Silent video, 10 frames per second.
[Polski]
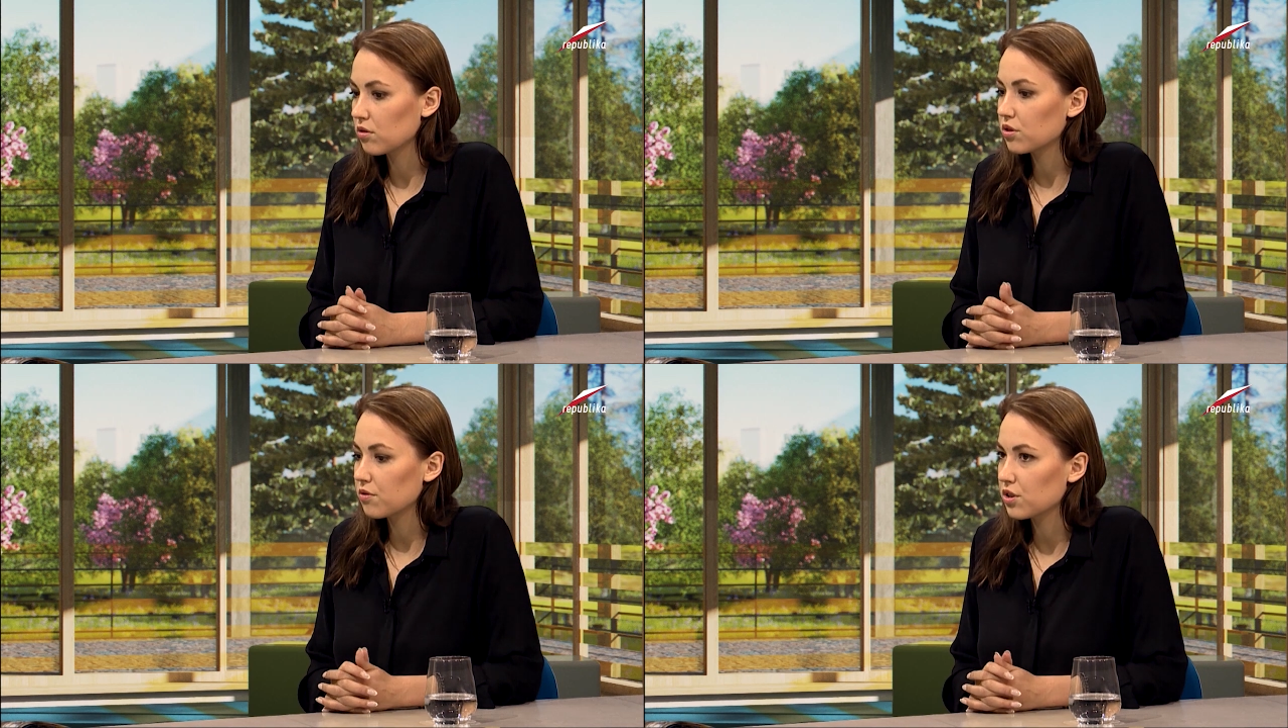
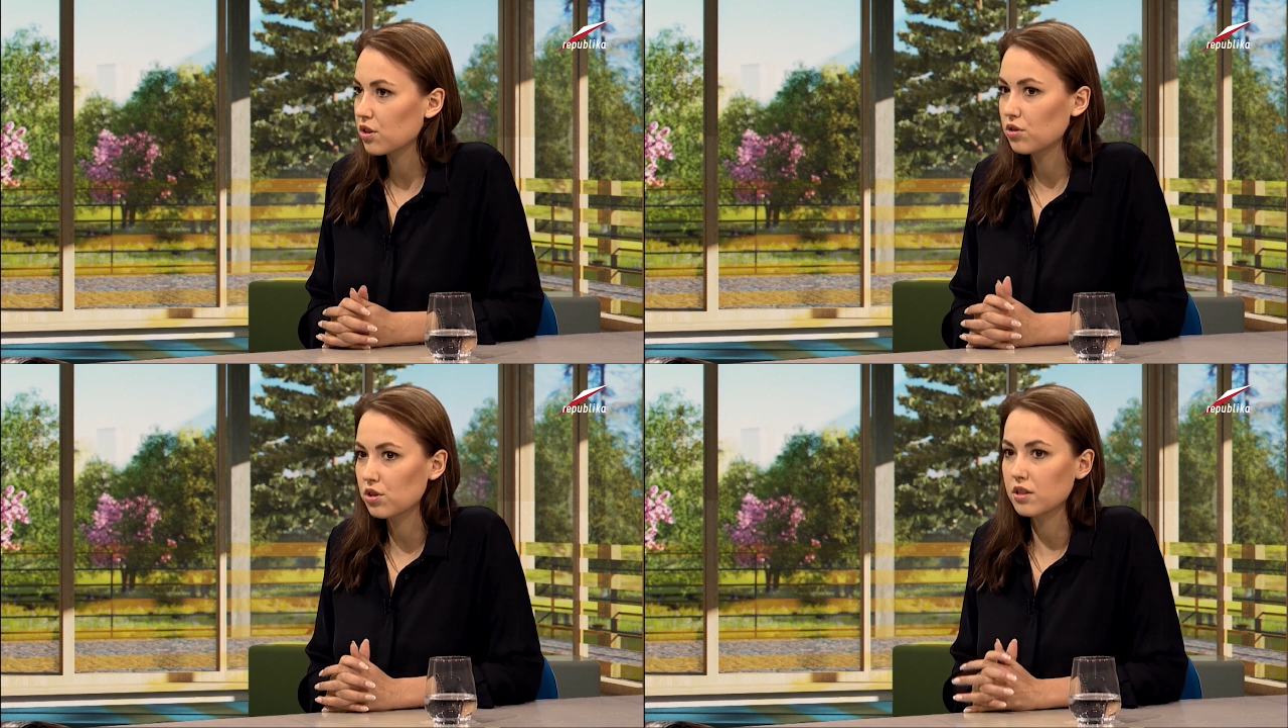
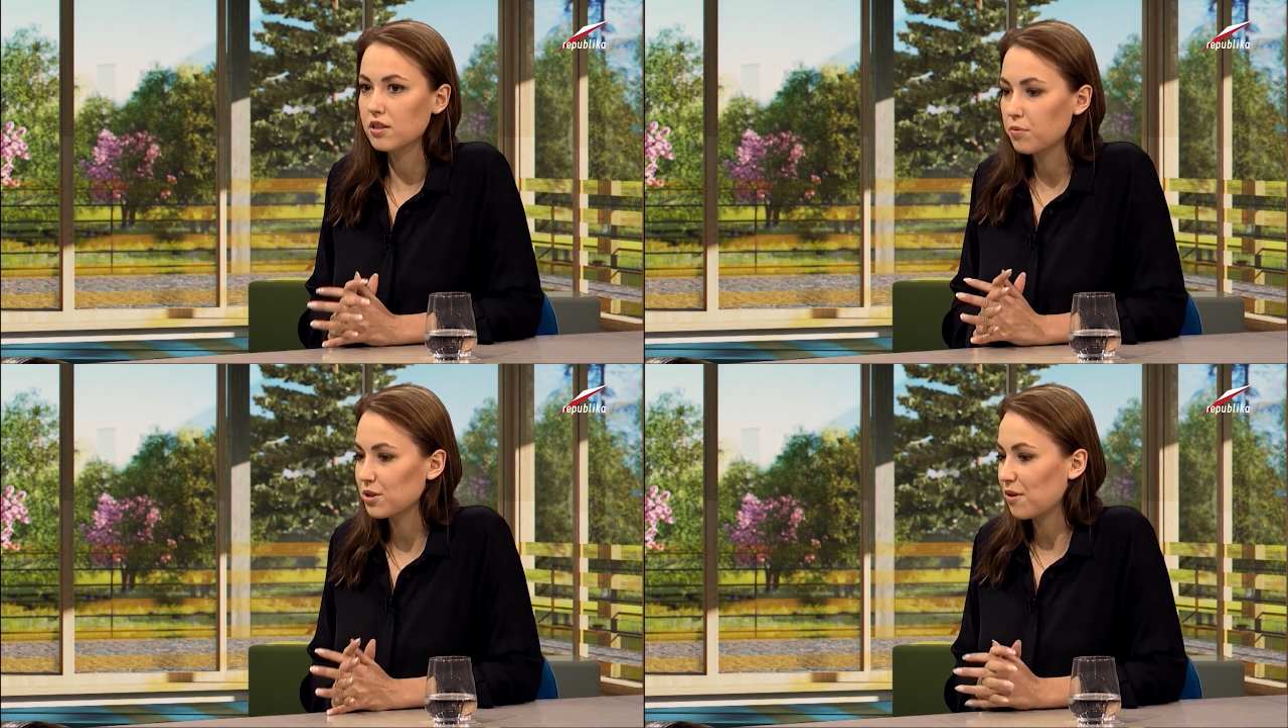oczywiście to, że
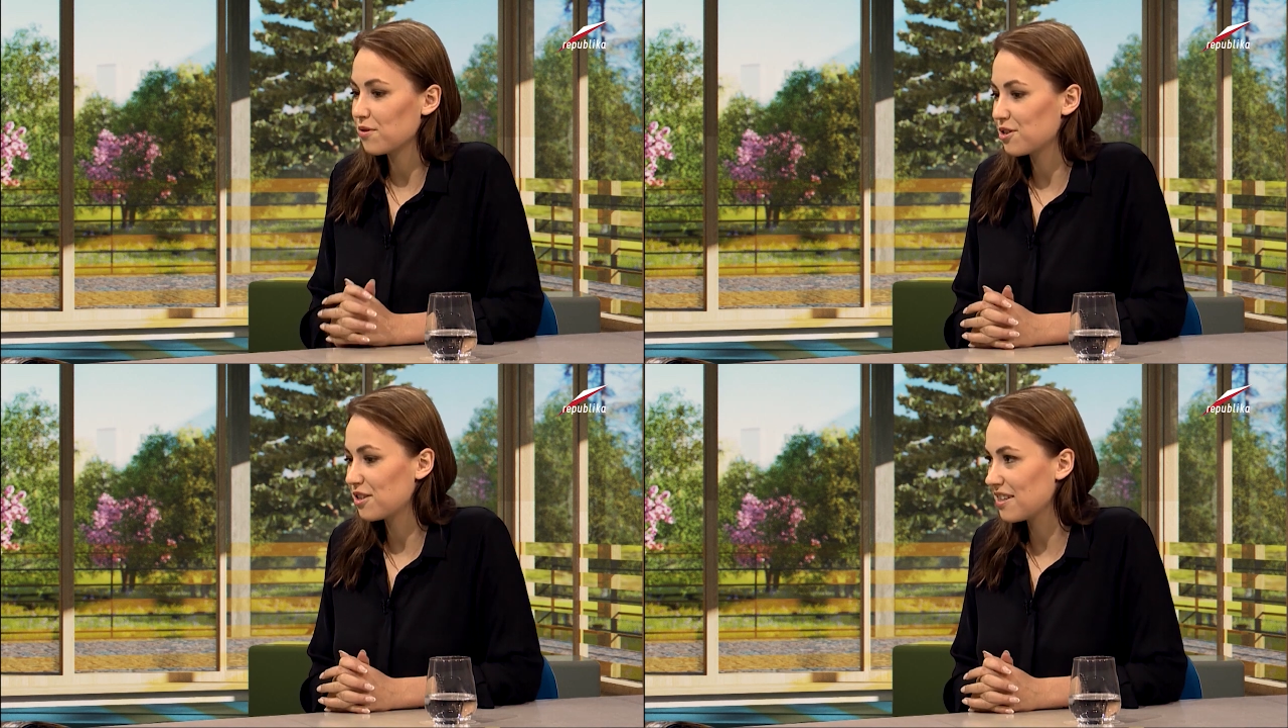chce
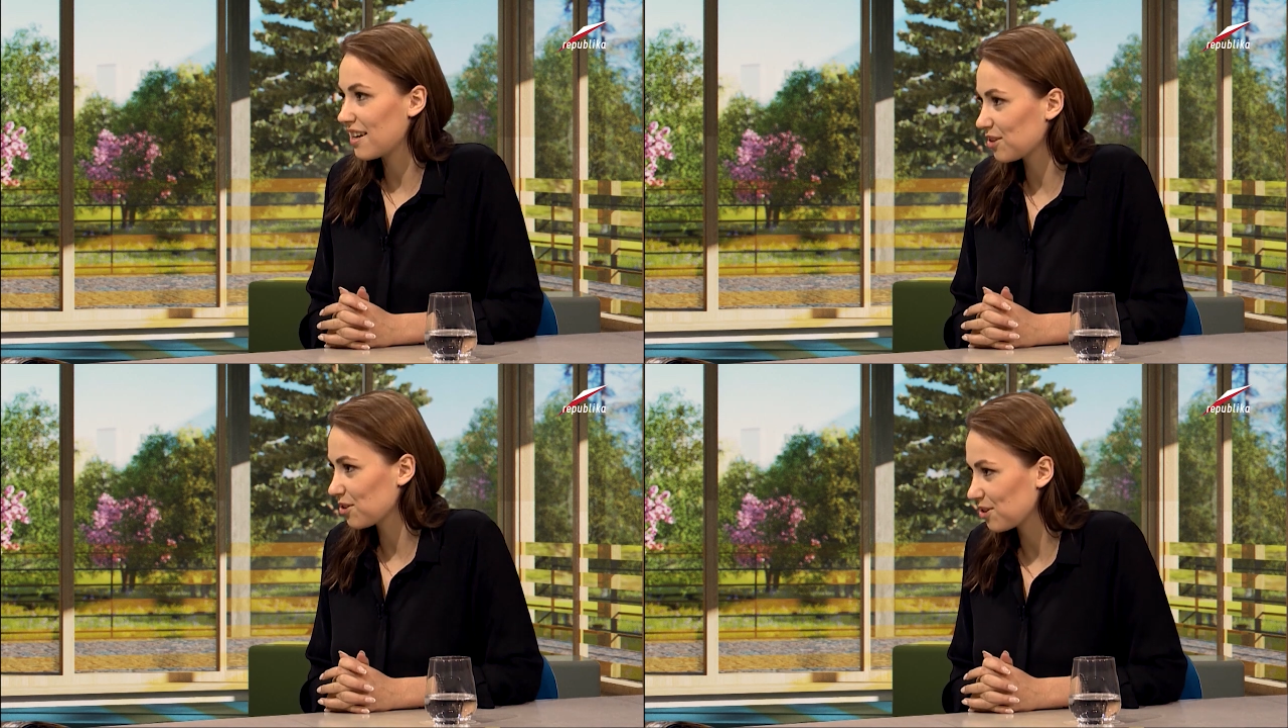postawić
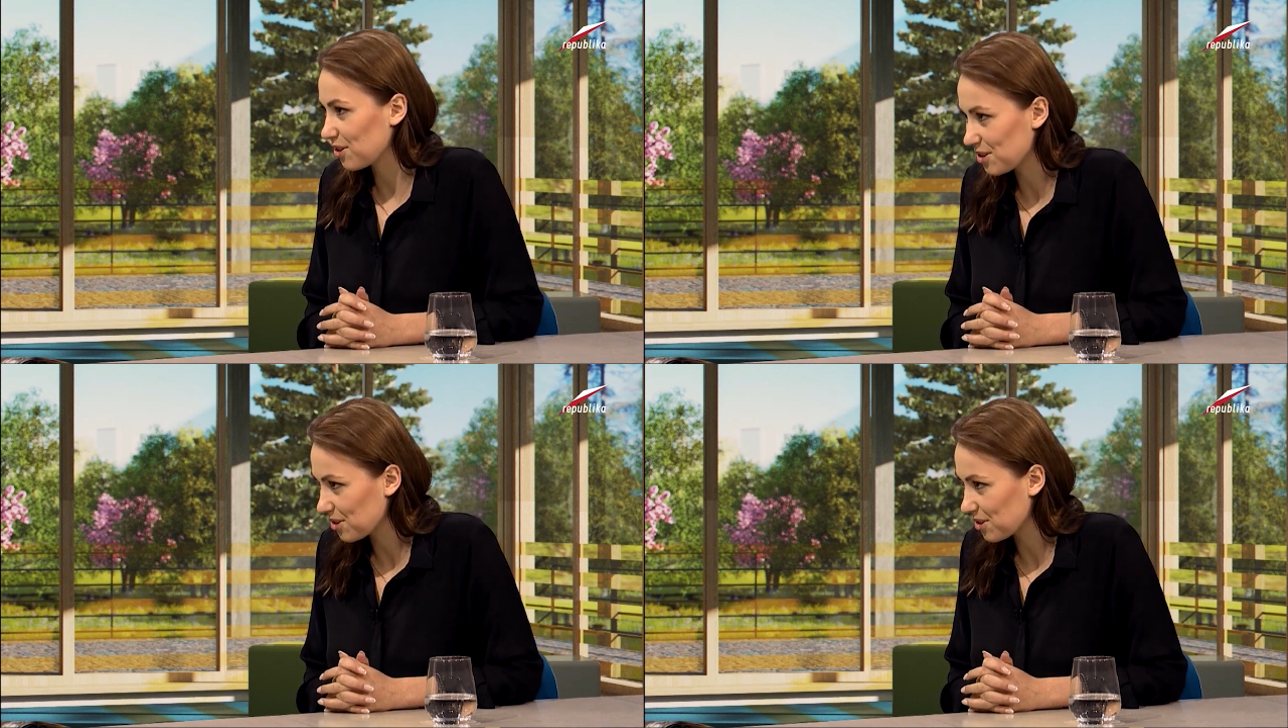drinka, to, to mhm.